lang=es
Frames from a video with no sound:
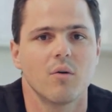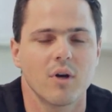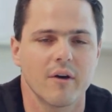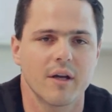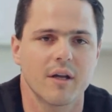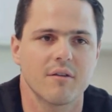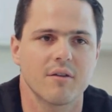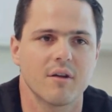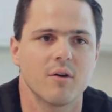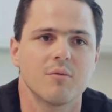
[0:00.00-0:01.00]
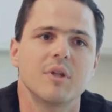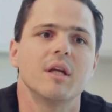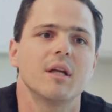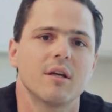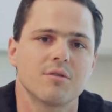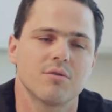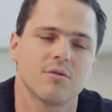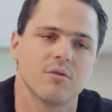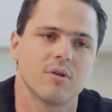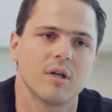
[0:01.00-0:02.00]
Una vez que se obtiene
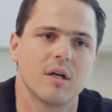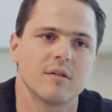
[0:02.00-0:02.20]
eso,